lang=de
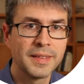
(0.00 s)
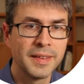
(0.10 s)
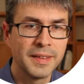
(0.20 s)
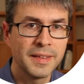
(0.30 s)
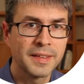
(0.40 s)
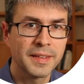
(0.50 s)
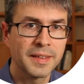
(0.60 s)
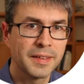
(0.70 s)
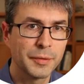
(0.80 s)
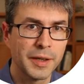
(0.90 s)
Die Idee ist
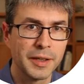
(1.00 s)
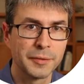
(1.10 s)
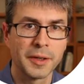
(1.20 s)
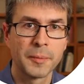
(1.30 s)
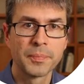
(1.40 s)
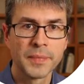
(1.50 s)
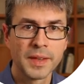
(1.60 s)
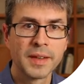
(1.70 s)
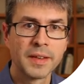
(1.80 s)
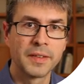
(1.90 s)
relativ einfach.
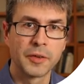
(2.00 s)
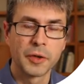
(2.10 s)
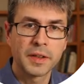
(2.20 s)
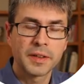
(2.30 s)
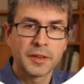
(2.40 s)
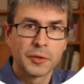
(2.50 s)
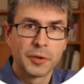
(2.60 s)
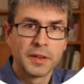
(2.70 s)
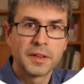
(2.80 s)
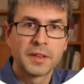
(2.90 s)
Sie können
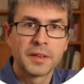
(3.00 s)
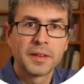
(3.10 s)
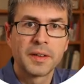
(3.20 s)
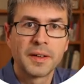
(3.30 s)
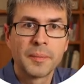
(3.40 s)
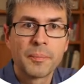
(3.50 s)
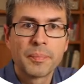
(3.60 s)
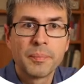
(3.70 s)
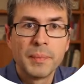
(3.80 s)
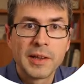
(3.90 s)
natürlich
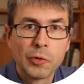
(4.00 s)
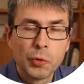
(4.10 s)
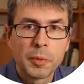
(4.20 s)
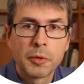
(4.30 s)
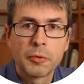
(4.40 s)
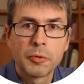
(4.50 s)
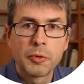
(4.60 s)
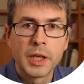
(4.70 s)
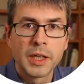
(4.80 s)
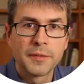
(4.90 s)
ähm, mit Loop
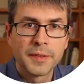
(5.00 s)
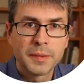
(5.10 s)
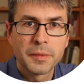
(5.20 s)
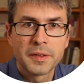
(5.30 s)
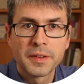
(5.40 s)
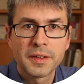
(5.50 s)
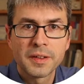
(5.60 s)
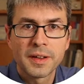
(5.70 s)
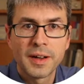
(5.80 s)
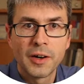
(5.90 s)
in gewissem
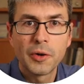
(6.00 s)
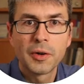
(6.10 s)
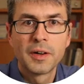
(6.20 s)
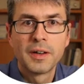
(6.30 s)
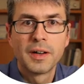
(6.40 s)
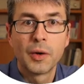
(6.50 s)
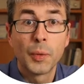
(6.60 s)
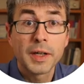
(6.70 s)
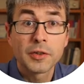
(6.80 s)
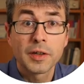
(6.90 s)
Sinne auch
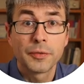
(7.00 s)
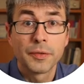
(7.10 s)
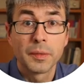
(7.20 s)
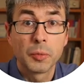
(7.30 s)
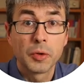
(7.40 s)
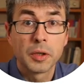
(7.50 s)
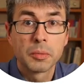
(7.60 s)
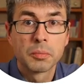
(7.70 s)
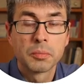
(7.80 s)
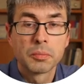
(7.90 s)
While-Schleifen
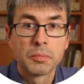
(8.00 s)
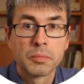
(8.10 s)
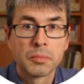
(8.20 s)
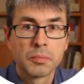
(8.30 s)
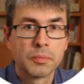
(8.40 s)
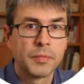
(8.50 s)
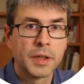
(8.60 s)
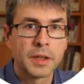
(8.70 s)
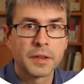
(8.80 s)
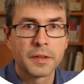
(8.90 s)
simulieren.
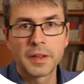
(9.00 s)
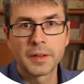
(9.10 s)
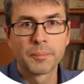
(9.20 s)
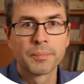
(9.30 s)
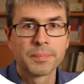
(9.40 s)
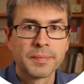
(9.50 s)
Wie kann das gehen?